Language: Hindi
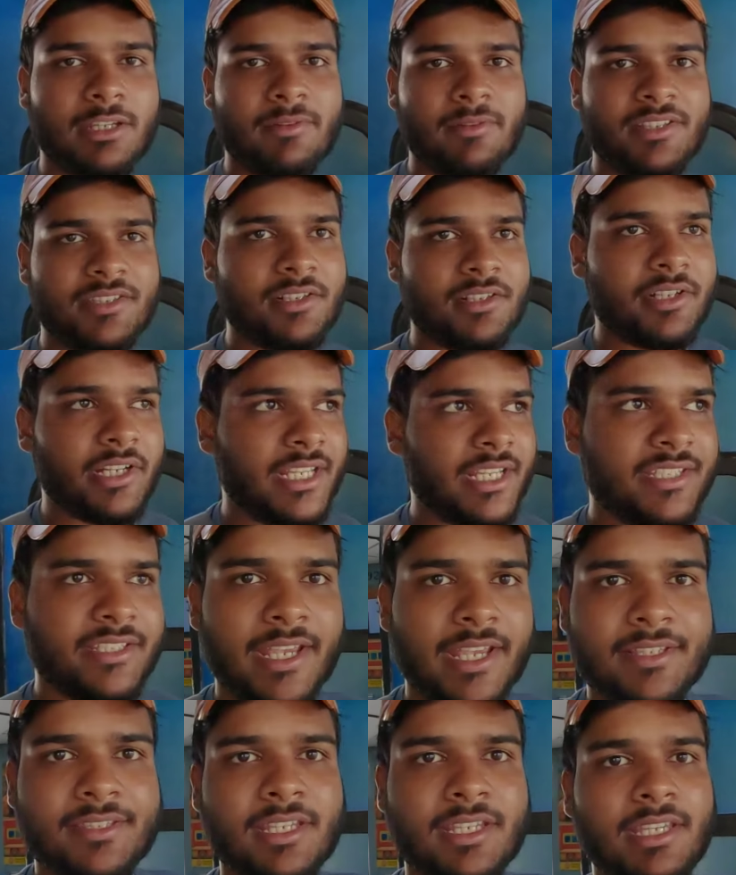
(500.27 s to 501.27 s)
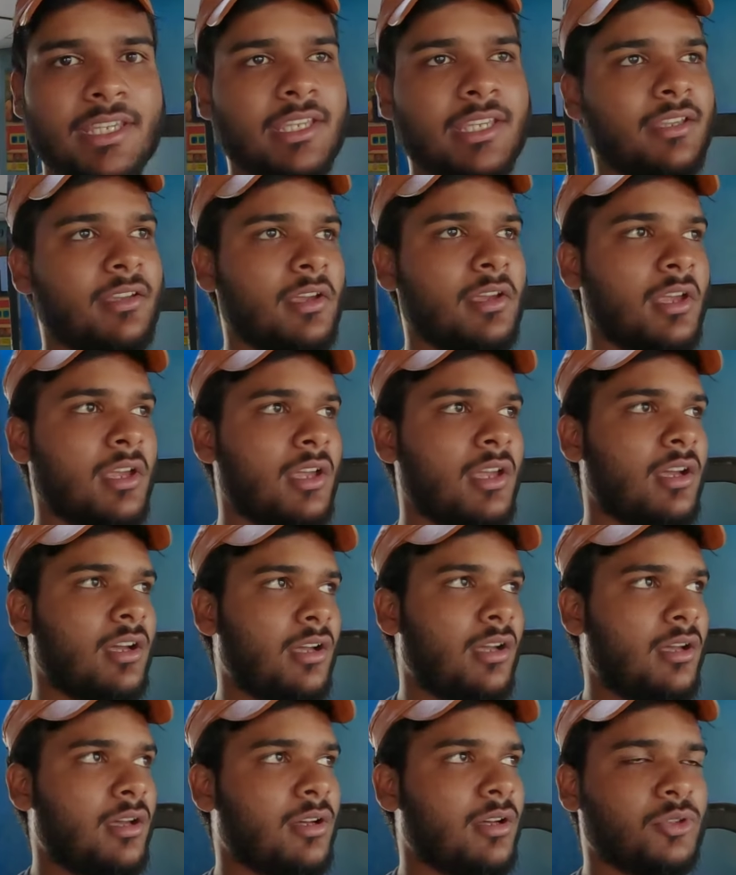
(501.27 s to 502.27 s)
वजह से ट्रेन जैसे ही
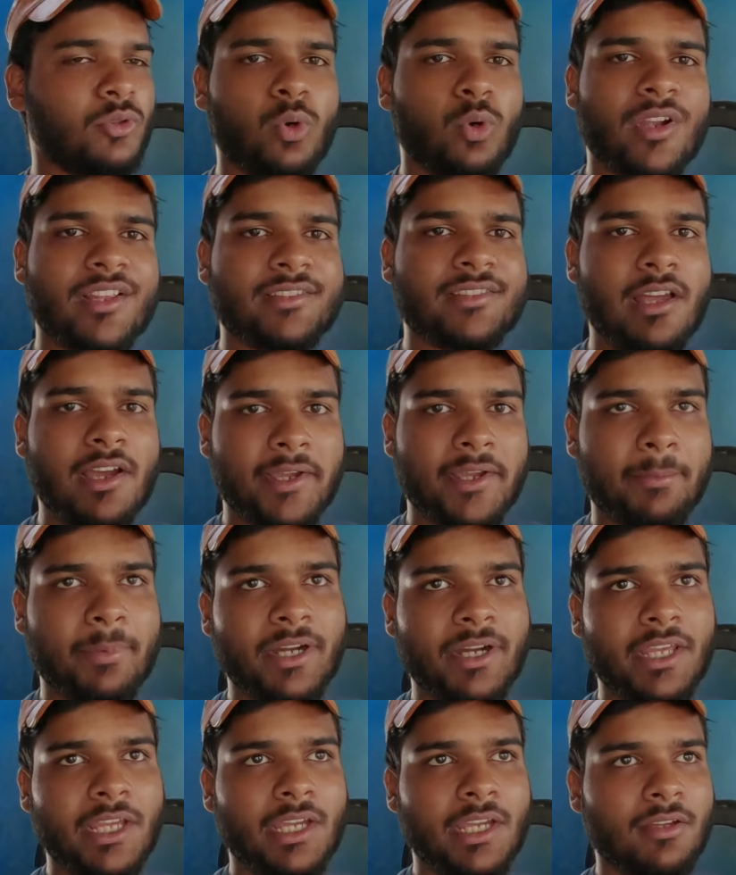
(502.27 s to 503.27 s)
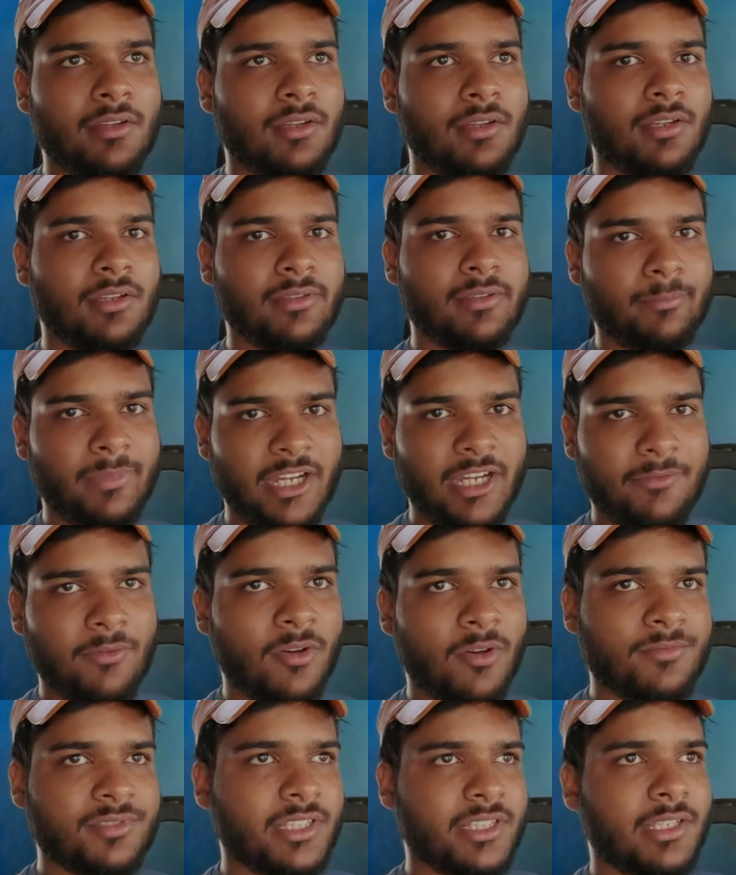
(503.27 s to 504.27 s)
थोड़ा सा आगे बढ़ी है
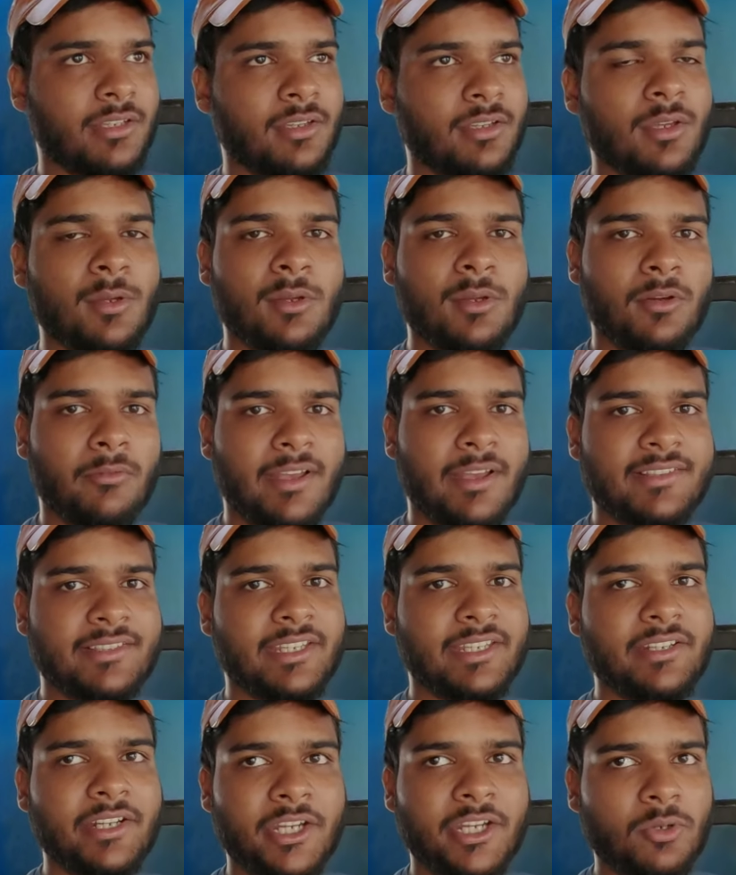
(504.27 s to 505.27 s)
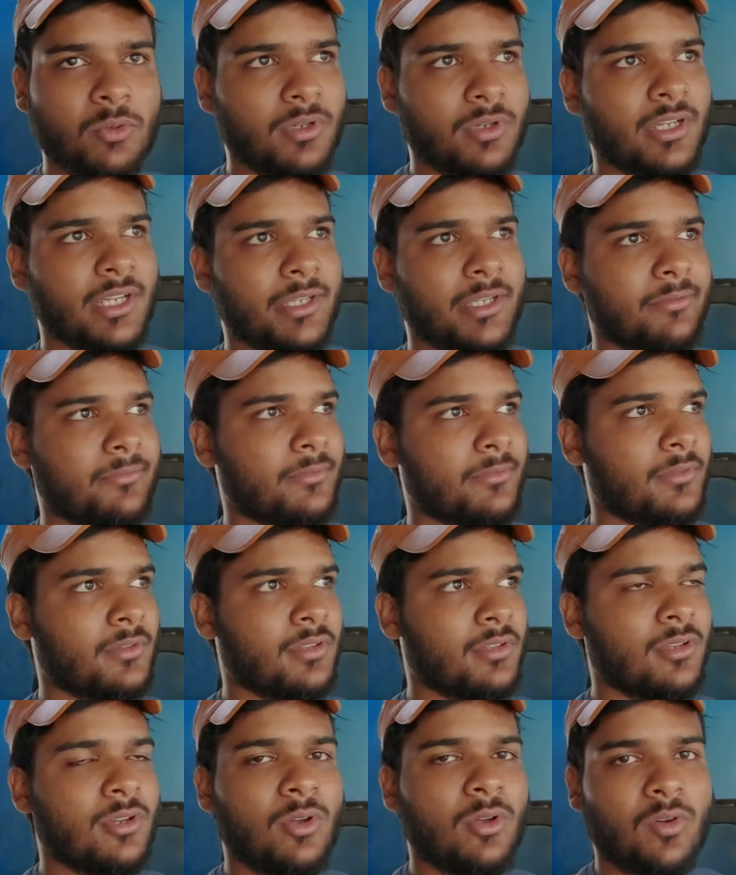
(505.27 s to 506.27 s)
प्लेटफॉर्म से वैसे ही ट्रेन रुक गई
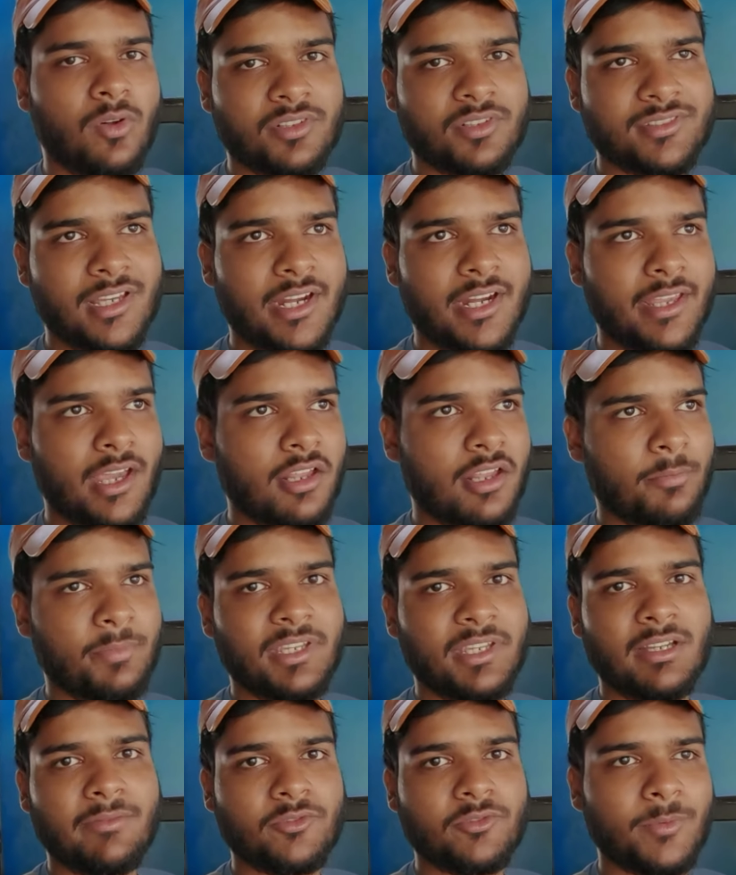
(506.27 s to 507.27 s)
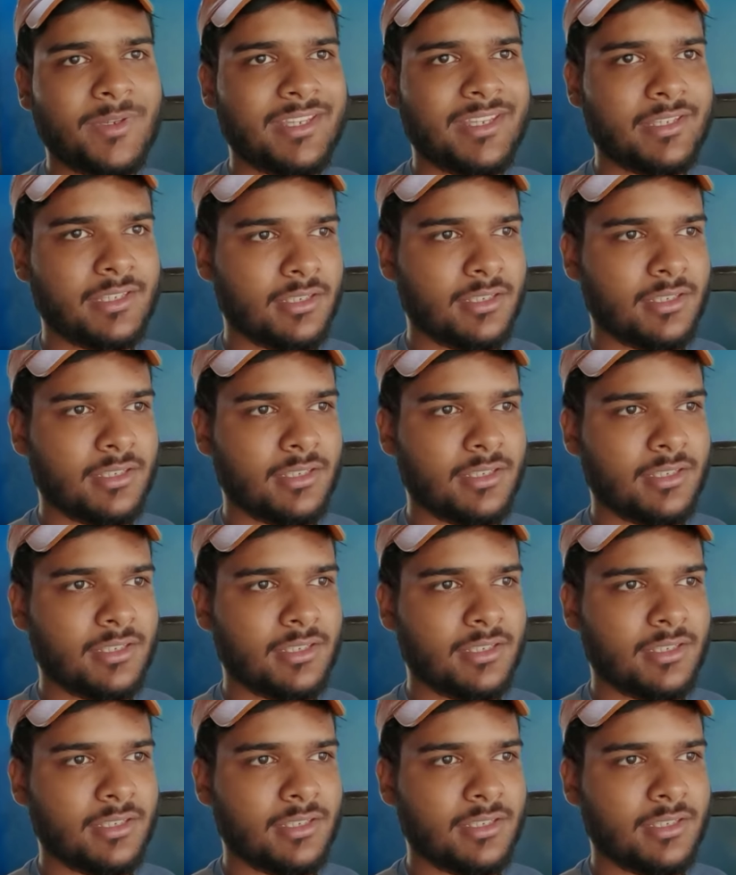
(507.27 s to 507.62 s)
और सारे आर पी एफ जो भी